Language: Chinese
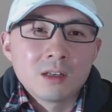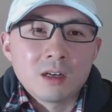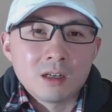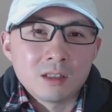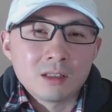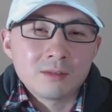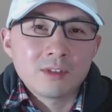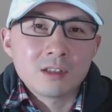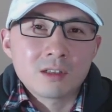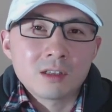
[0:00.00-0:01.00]
啊，因
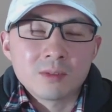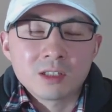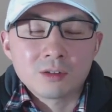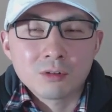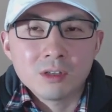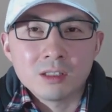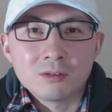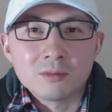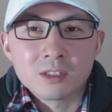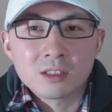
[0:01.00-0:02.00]
为这里面的推理
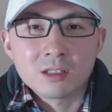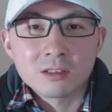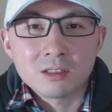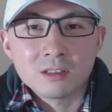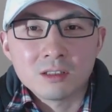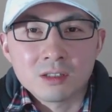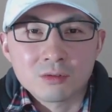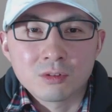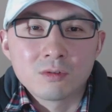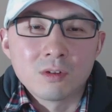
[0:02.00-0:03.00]
我们上一期也
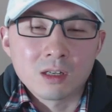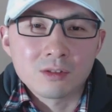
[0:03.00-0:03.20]
说过了，